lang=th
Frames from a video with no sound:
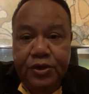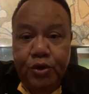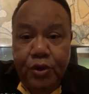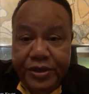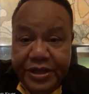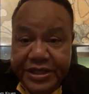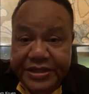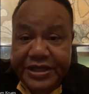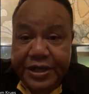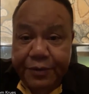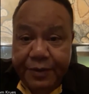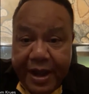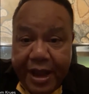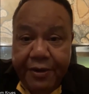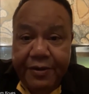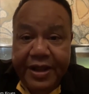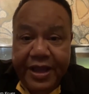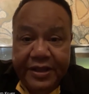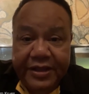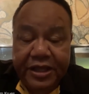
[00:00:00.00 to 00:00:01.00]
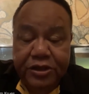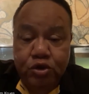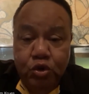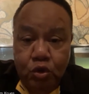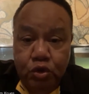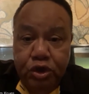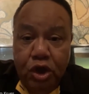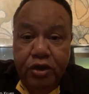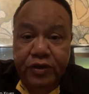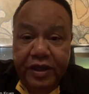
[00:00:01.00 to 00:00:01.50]
โดยที่จริงแล้วเนี่ยถ้า
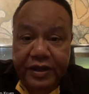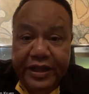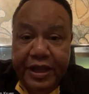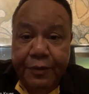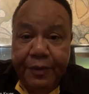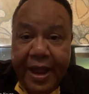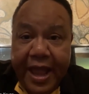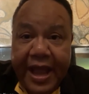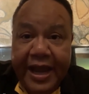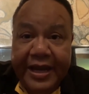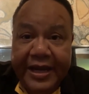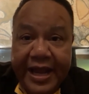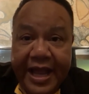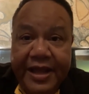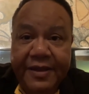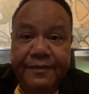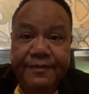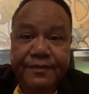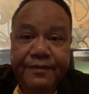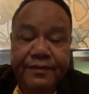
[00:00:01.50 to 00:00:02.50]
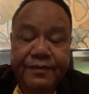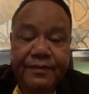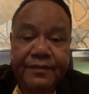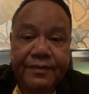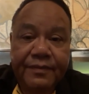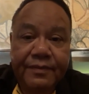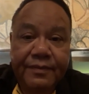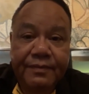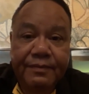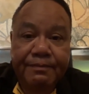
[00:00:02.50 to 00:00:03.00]
ถูกต้องตั้งแต่แรกอะนะ
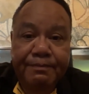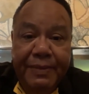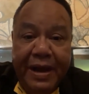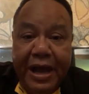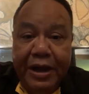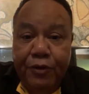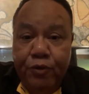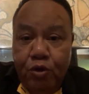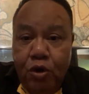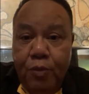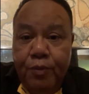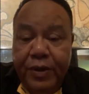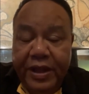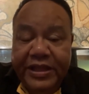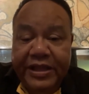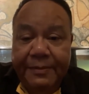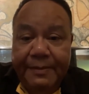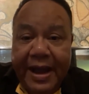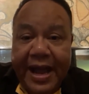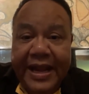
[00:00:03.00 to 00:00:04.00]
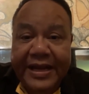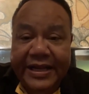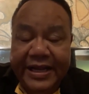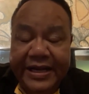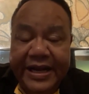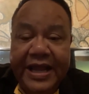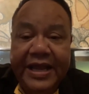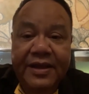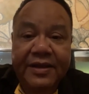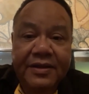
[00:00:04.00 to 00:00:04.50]
พรรคร่วมรัฐบาล
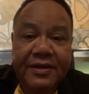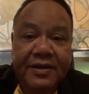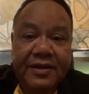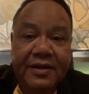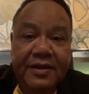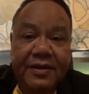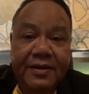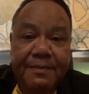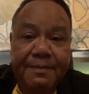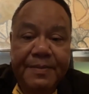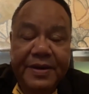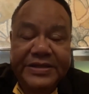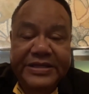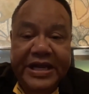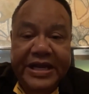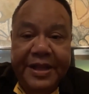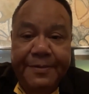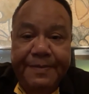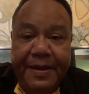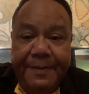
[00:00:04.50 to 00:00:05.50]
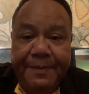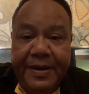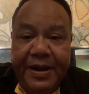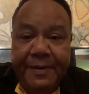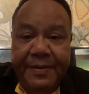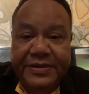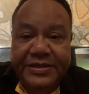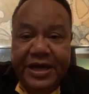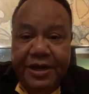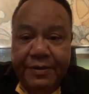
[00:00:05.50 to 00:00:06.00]
กันนะประชาธิปัตย์พ
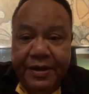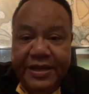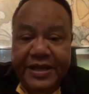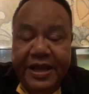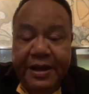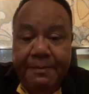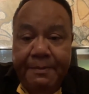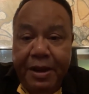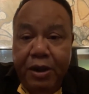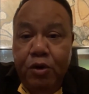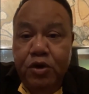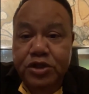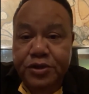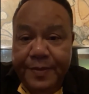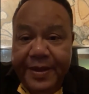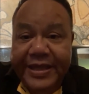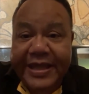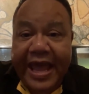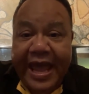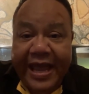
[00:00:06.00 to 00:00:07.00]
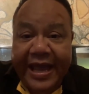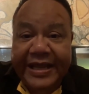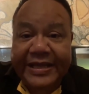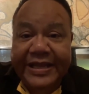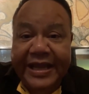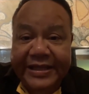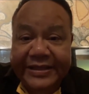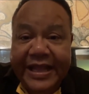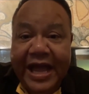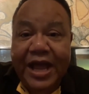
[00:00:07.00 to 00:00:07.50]
ลังประชารัฐเนี่ยไม่ควรจะไปแข่งกั
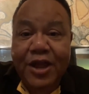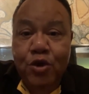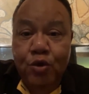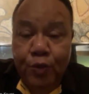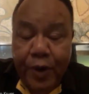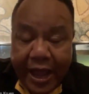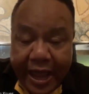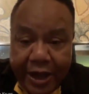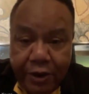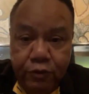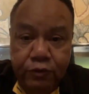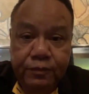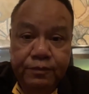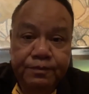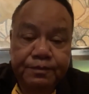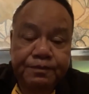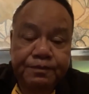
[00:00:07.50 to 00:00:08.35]
นทางใต้อยู่แล้ว